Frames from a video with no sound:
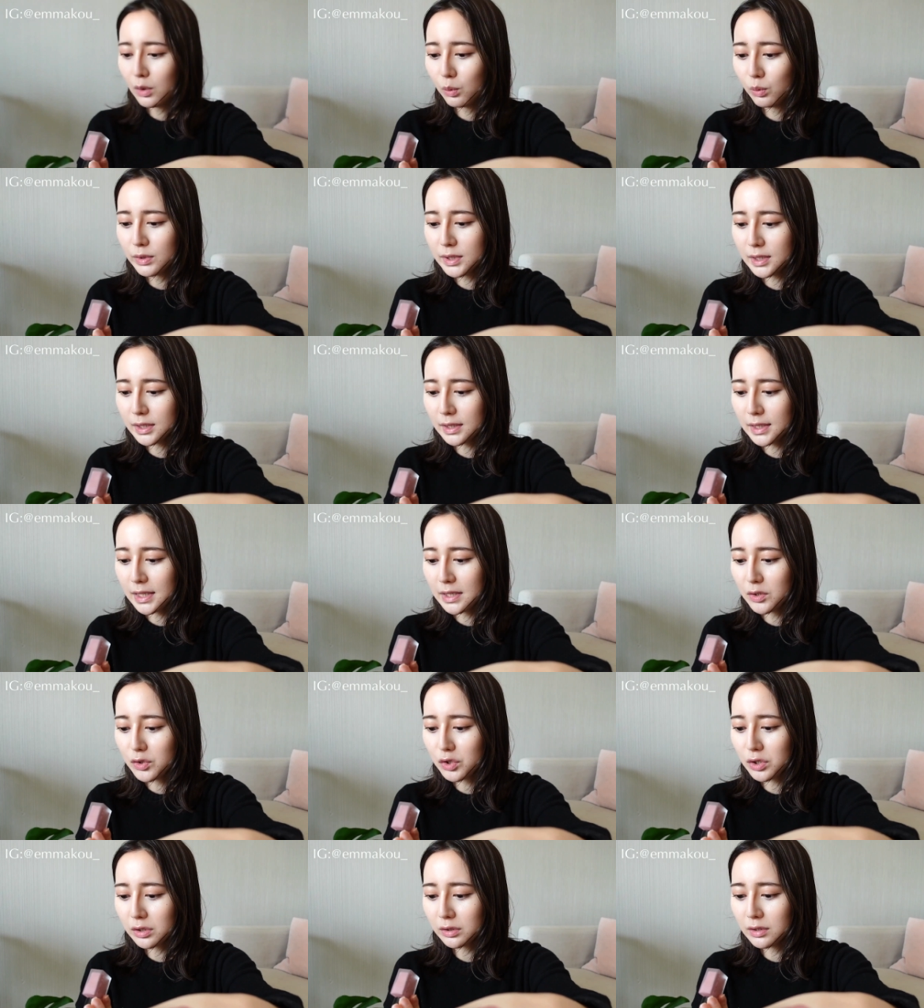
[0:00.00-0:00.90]
我这个颜
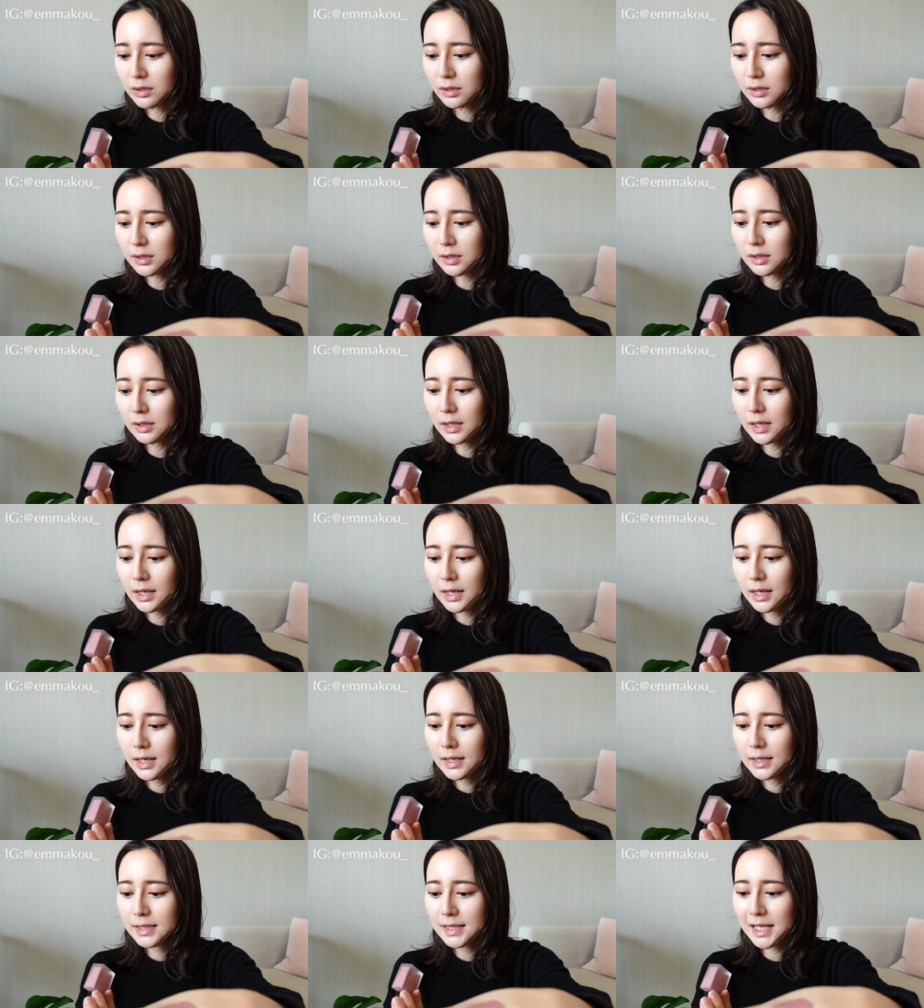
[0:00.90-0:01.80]
色呢是
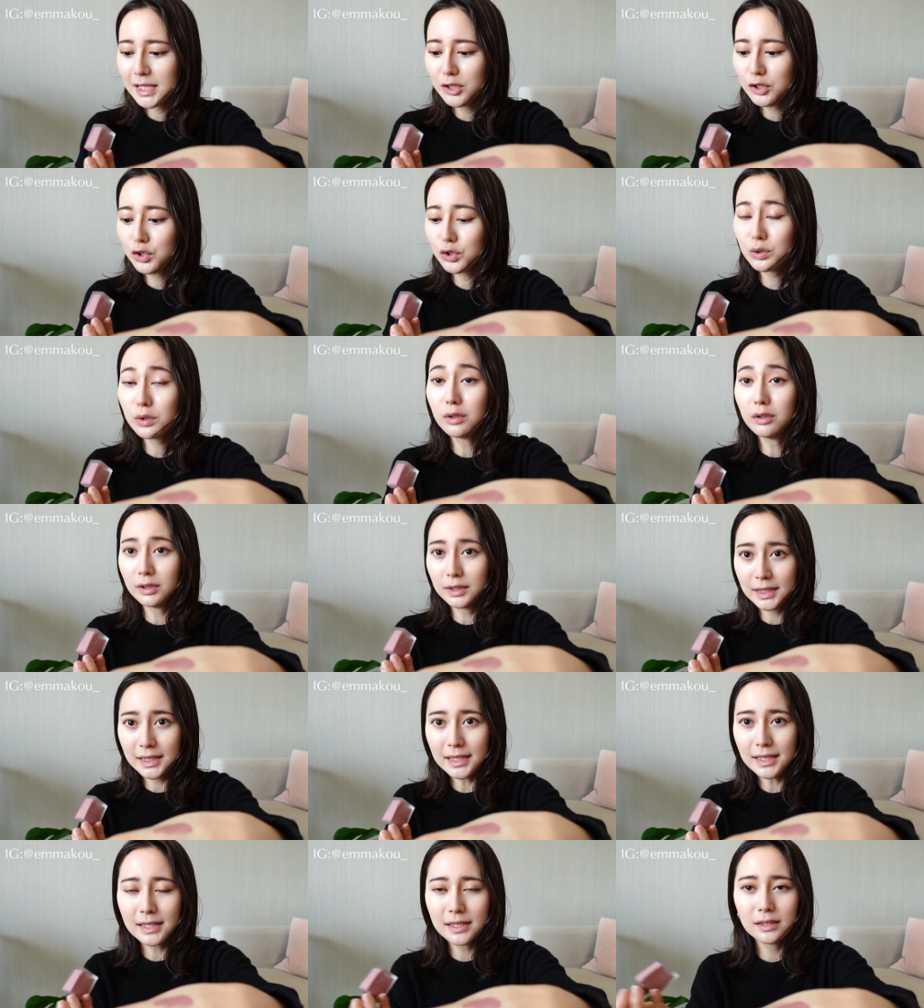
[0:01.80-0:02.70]

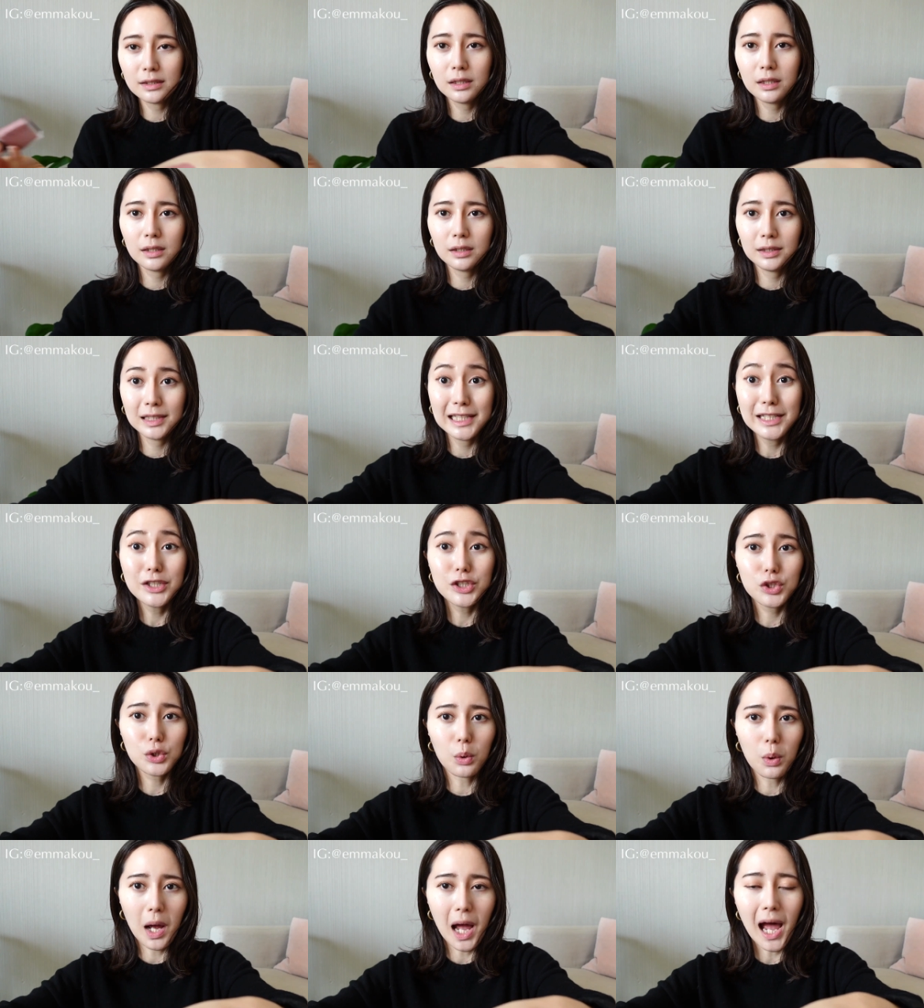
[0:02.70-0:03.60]
Sensually 的零
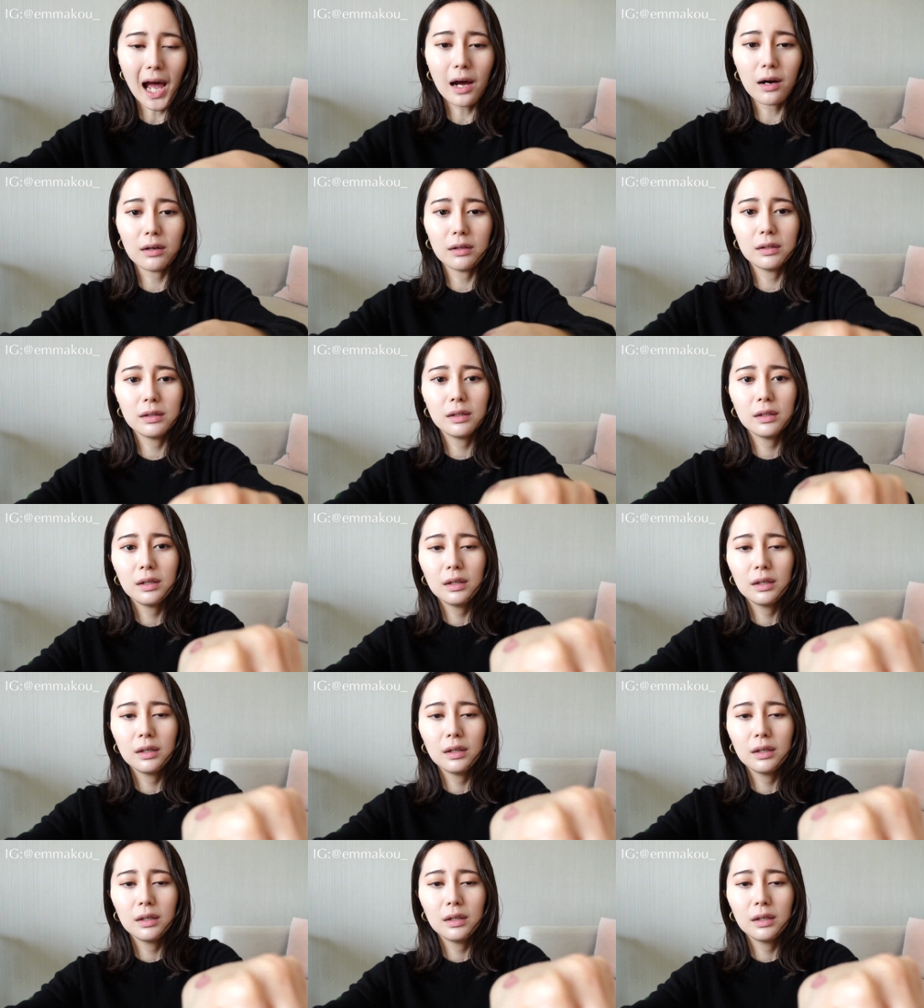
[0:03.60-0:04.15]
九号，